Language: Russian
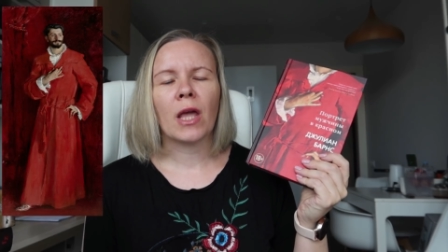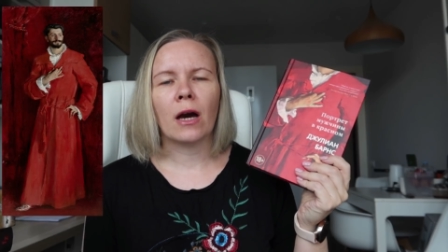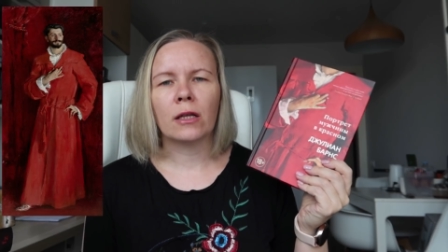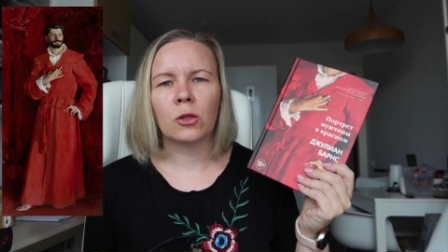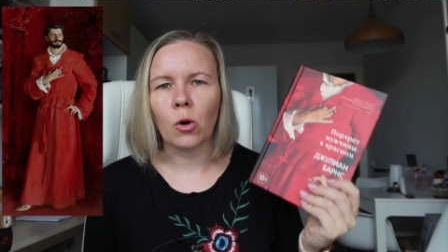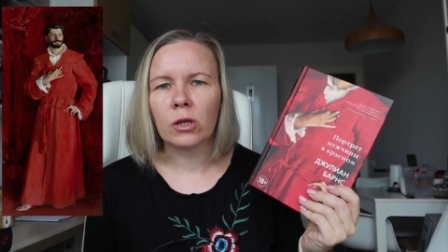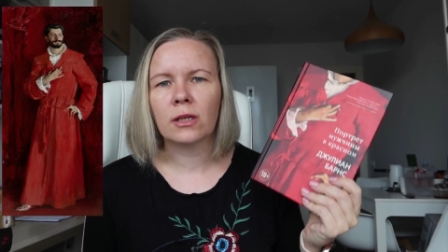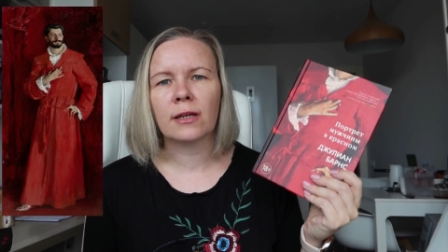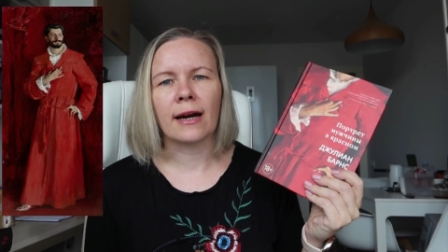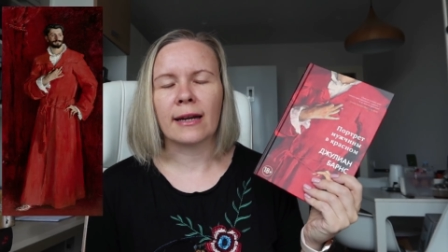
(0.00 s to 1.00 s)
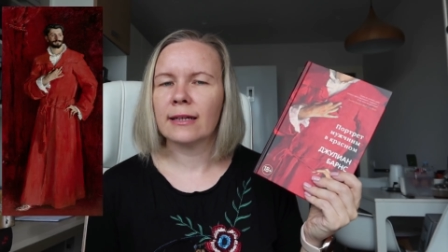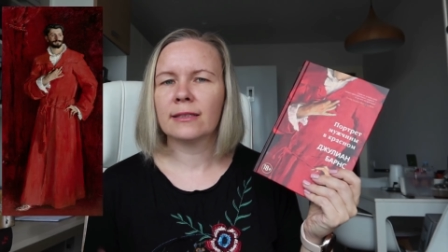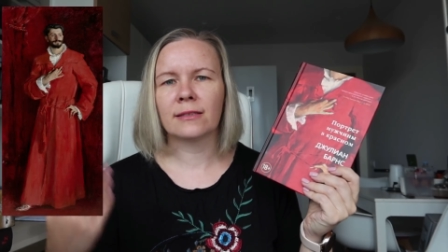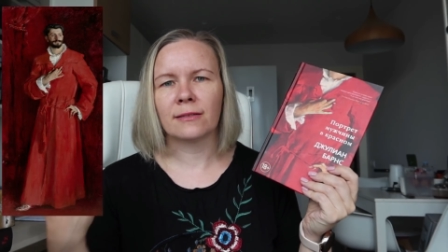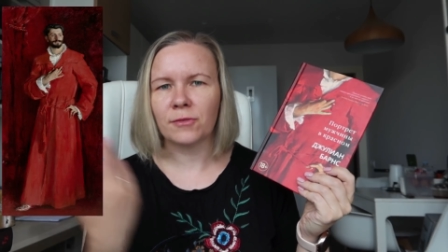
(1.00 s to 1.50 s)
э, доктор как
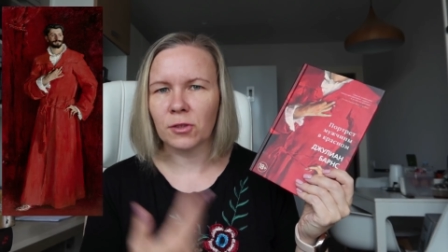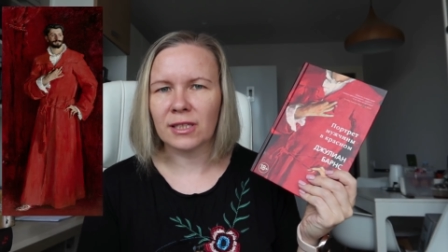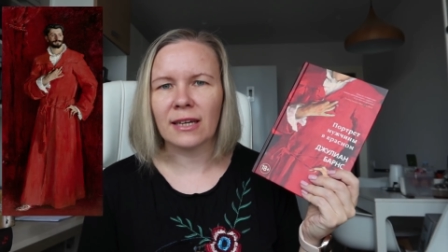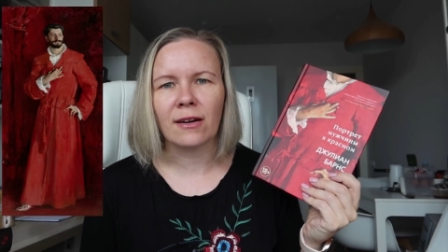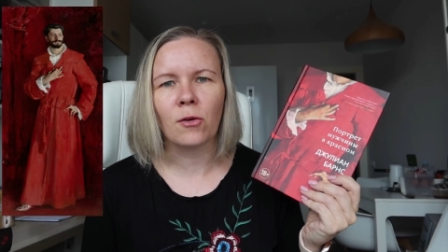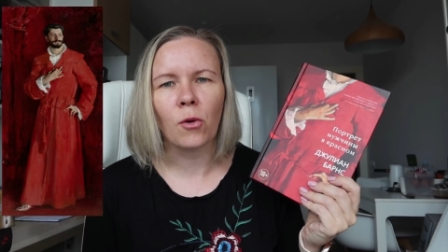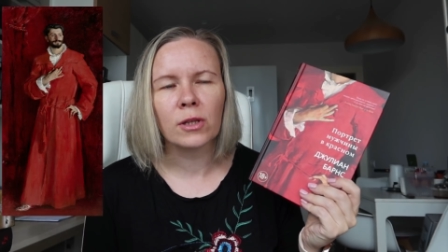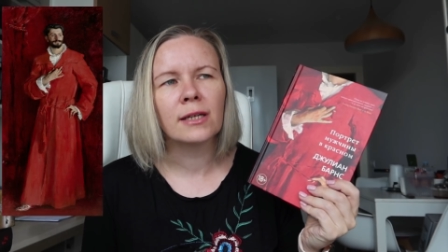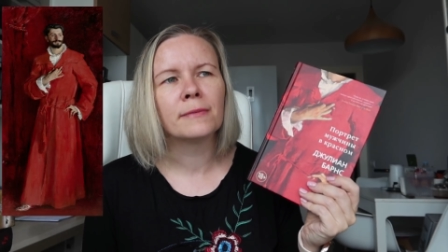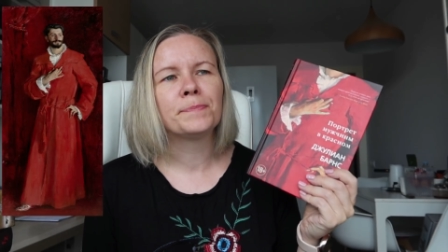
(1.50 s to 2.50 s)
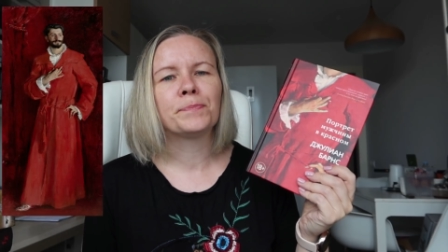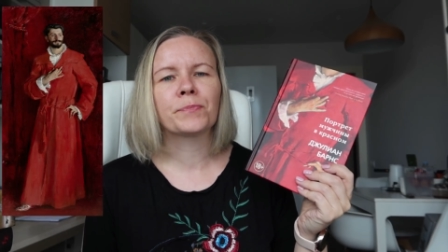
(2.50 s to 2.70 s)
раз в те годы,